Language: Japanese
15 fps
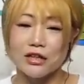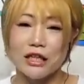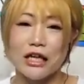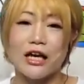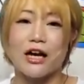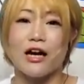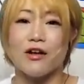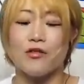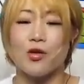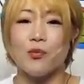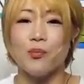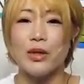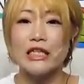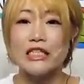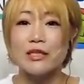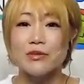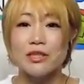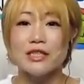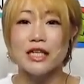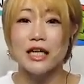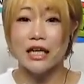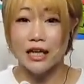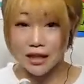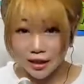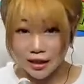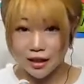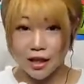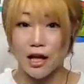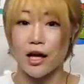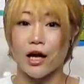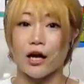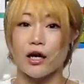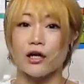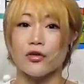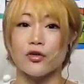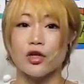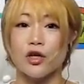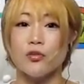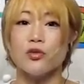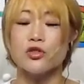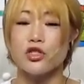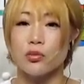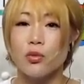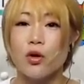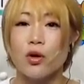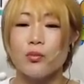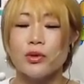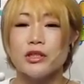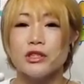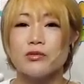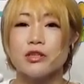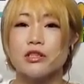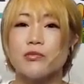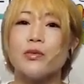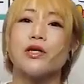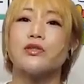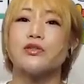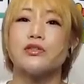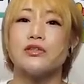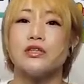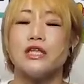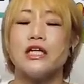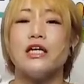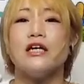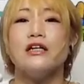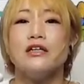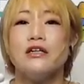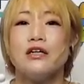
以外はめちゃめちゃ元気で、気持ちもめちゃめちゃマックスに、